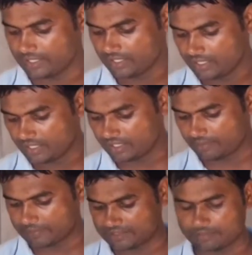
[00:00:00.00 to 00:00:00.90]
आ,
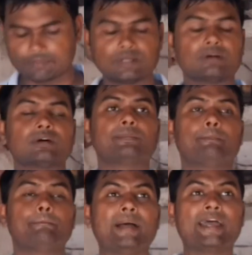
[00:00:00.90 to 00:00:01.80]
मतलब
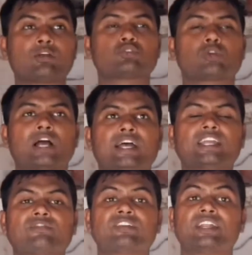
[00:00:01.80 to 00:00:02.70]
बैन हो चुका है या
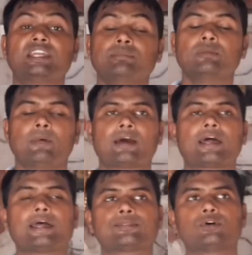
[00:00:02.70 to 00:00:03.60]
फिर नहीं मिल पा रहा है
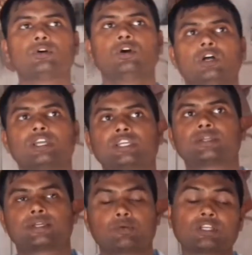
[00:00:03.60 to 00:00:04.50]
तो
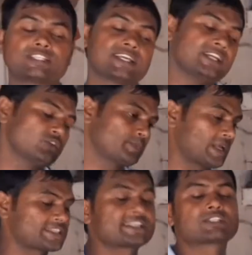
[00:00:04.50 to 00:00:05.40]
क्योंकि सिंगल यूज़
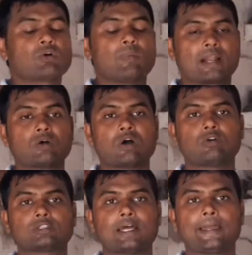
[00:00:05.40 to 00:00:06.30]
प्लास्टिक से वो बना हुआ
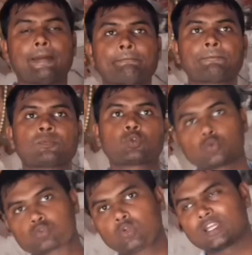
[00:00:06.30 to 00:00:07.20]
होता है तो
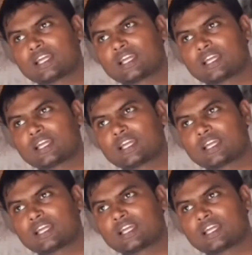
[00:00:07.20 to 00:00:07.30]
उसको लेकर के